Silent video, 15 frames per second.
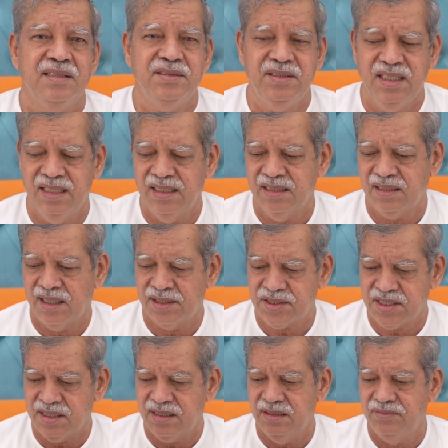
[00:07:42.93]
ये
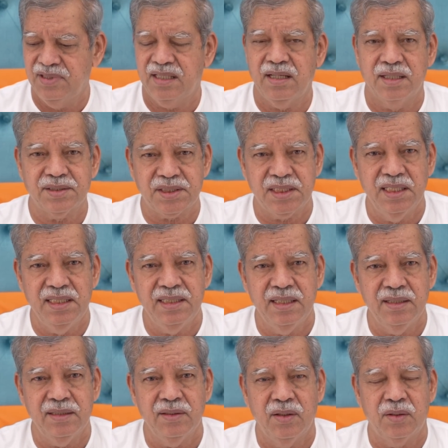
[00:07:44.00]
राष्ट्र के विकास के लिए